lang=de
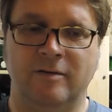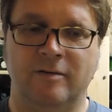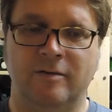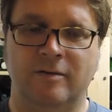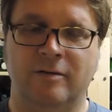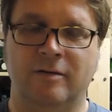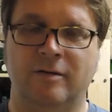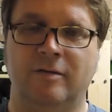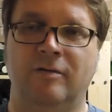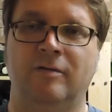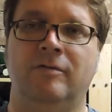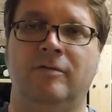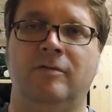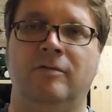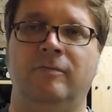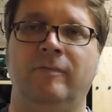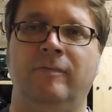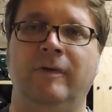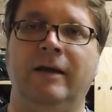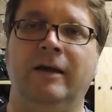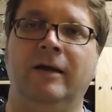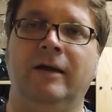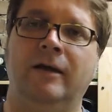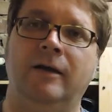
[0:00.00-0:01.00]
das,
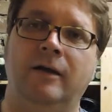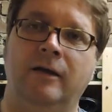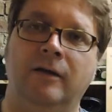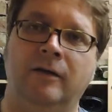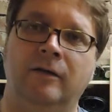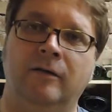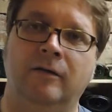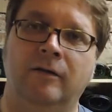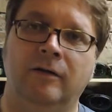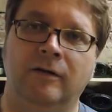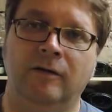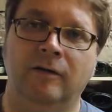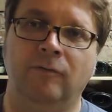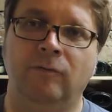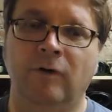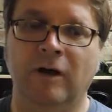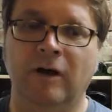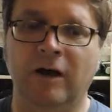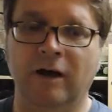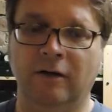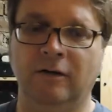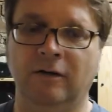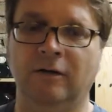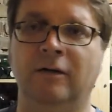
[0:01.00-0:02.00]
das wäre in, in
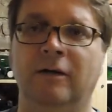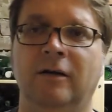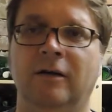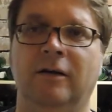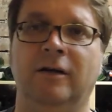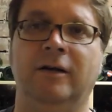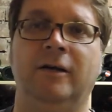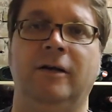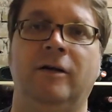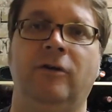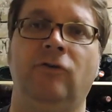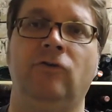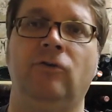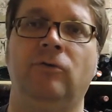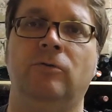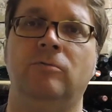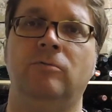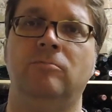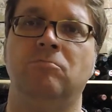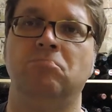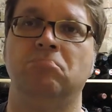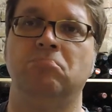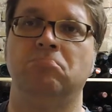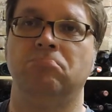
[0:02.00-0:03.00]
Franken eigentlich
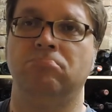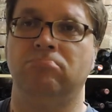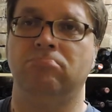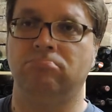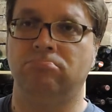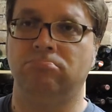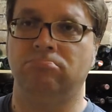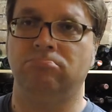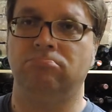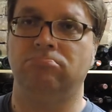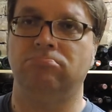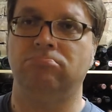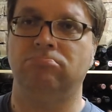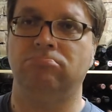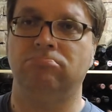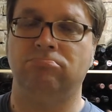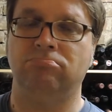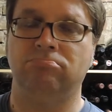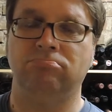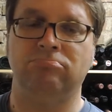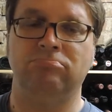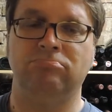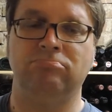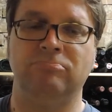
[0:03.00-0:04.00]
schon
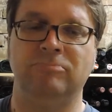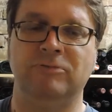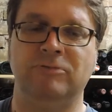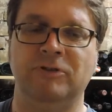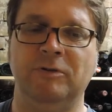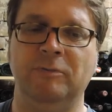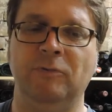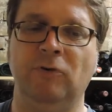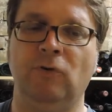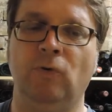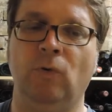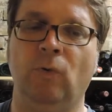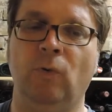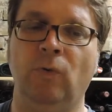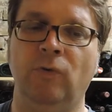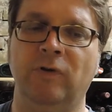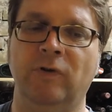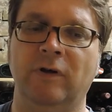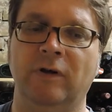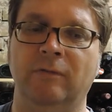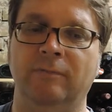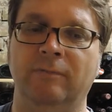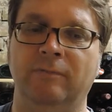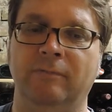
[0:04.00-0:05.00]
ziemlich
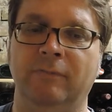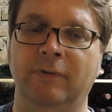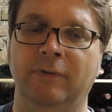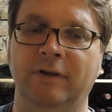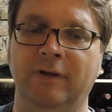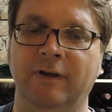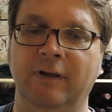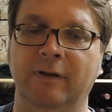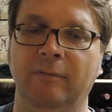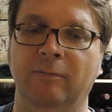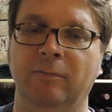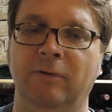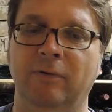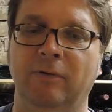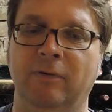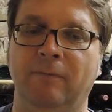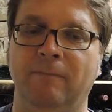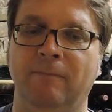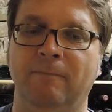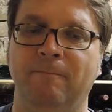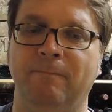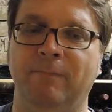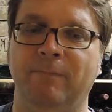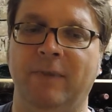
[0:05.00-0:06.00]
großer Betrieb.
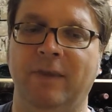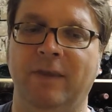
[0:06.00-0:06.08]
Ja.